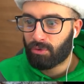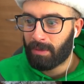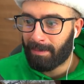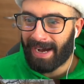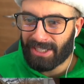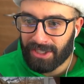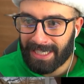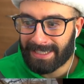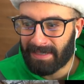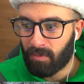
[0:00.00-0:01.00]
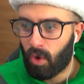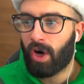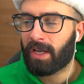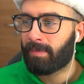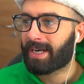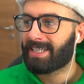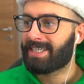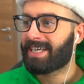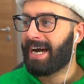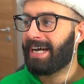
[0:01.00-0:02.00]
tu immagina se muori perché
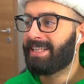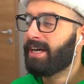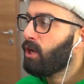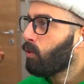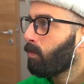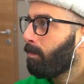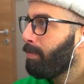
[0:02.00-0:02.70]
ti cade un